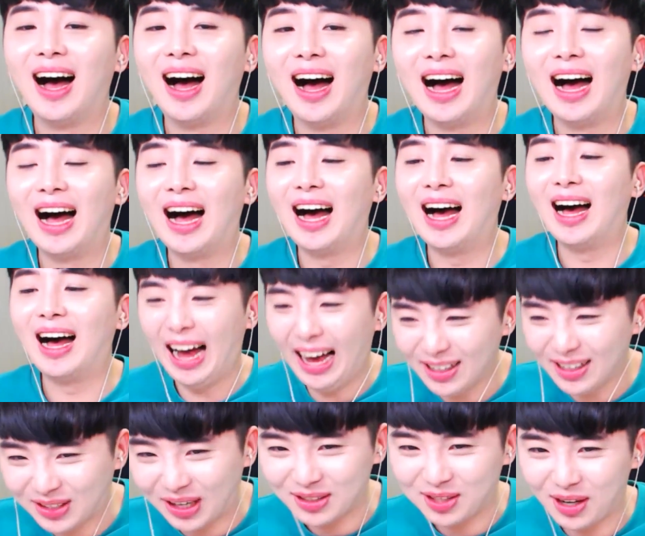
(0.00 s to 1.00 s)

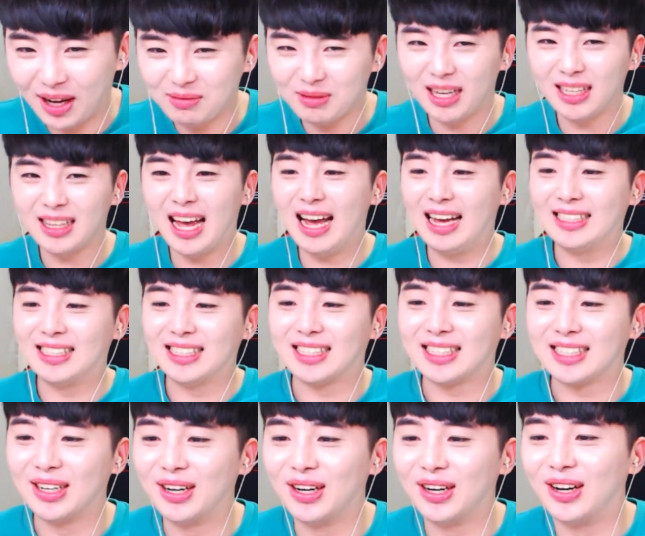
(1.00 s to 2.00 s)
아, 죄송합니다.
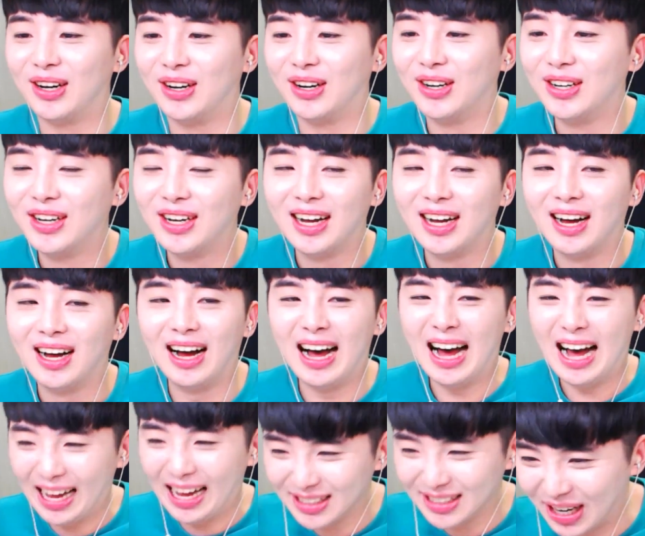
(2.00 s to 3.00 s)
이씨.
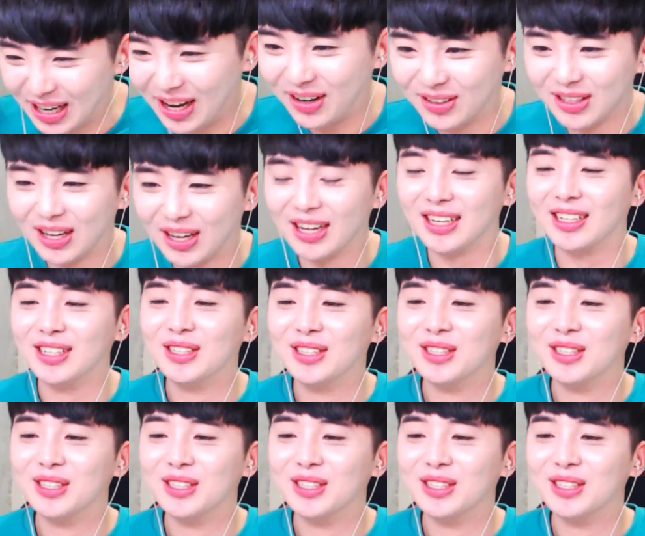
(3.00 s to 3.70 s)
아니요. 네.